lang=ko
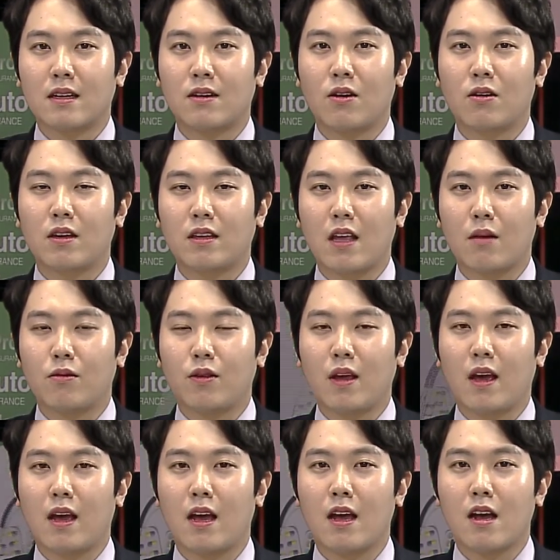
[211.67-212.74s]
그렇기
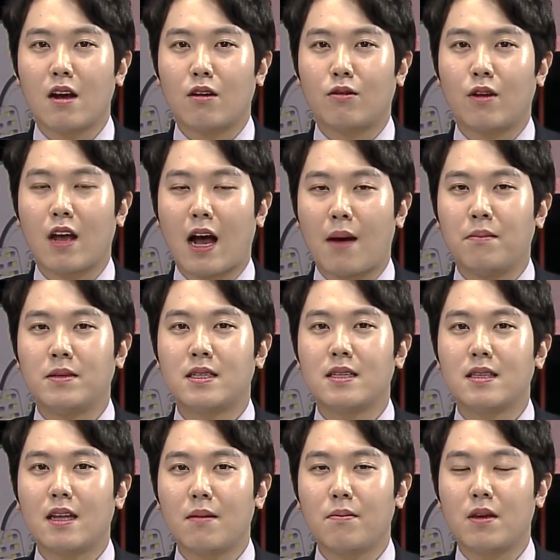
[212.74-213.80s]
때문에 우리
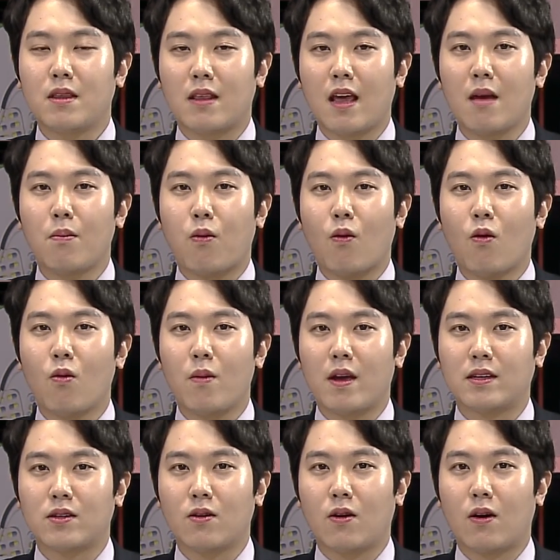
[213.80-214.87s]
암진단비 내
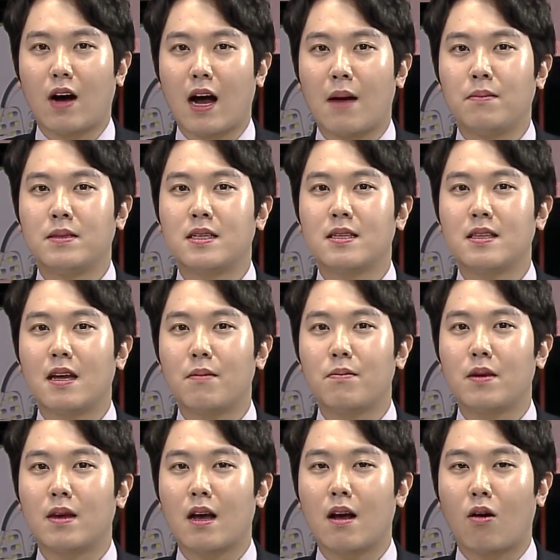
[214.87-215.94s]
보험에서
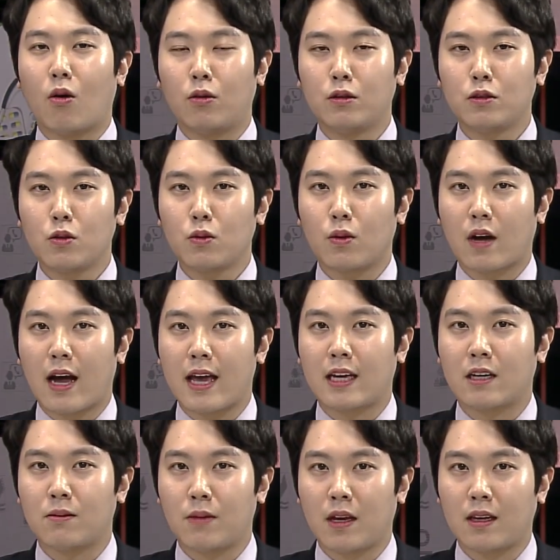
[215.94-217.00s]
암진단비가 어느 정도
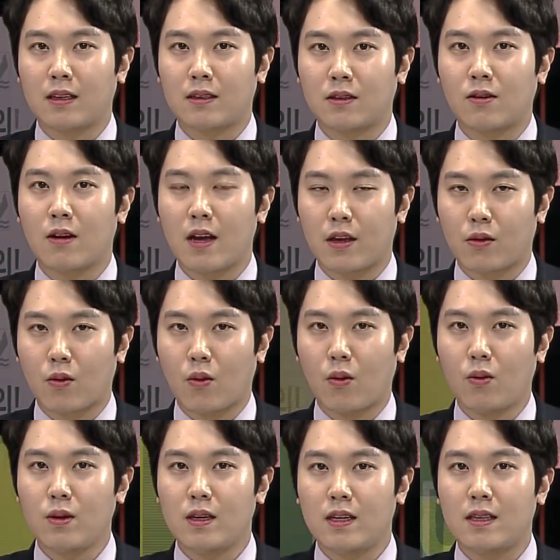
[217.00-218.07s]
가입 금액이 들어가
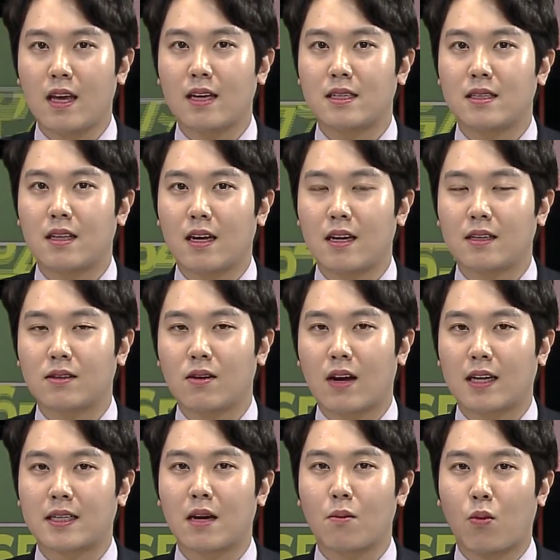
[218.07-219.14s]
있고 이대 진단에서
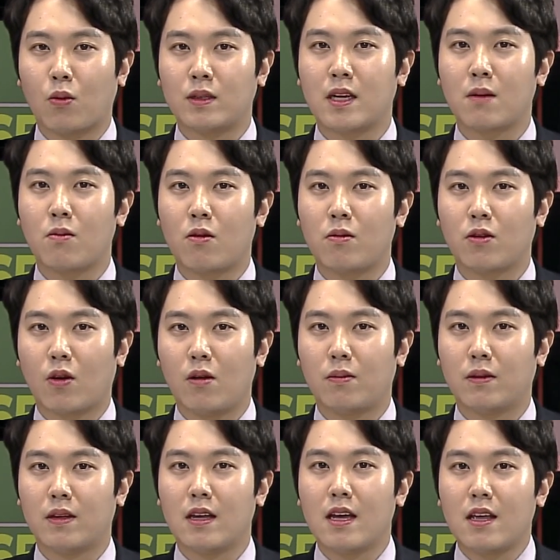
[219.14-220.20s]
가장 보장범위 넓은